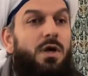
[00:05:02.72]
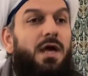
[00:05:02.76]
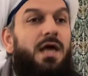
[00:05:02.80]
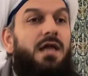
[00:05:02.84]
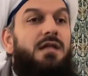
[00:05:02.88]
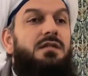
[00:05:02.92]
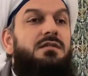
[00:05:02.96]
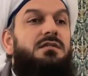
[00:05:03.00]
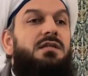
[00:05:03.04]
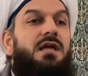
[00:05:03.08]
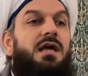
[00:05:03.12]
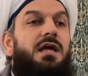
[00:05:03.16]

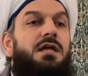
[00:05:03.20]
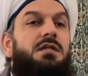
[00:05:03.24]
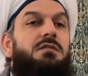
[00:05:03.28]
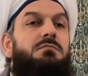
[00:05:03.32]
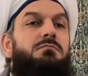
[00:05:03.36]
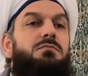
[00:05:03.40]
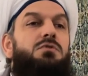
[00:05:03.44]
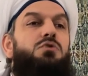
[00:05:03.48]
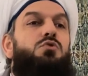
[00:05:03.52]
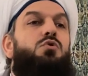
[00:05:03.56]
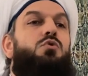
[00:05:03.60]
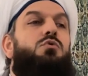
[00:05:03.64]
elde
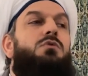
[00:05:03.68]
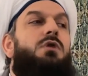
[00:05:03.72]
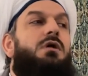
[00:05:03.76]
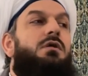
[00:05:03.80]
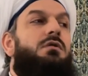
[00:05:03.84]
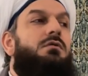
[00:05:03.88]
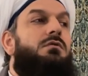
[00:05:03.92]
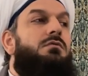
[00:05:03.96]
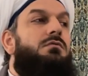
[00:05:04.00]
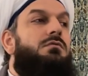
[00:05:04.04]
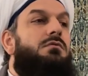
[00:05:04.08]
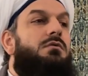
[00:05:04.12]
etmiş
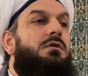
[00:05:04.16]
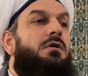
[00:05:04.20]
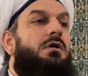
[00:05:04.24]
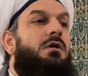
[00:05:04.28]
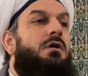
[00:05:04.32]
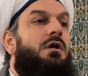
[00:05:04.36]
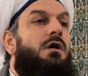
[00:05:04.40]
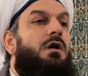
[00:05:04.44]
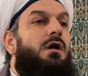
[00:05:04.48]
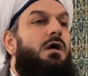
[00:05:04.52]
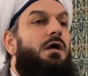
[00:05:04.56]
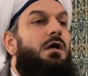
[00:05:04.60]
olan
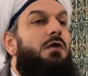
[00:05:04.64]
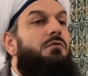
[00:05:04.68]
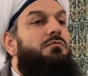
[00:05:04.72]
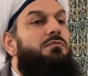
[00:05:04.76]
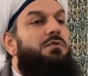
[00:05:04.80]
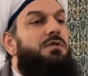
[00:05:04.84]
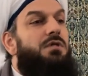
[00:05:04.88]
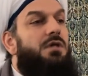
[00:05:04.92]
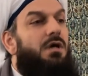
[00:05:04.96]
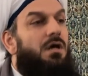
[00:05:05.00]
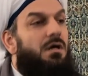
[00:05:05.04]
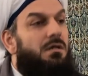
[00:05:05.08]

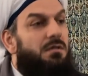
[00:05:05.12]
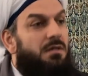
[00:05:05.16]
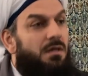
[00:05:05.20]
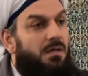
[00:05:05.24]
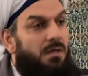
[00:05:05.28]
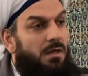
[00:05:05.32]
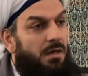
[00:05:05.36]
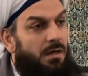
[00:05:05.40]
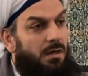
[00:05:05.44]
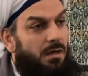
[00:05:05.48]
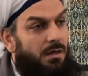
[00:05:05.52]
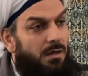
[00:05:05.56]

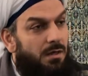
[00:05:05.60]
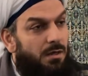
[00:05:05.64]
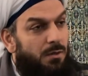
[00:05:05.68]
evliyalara,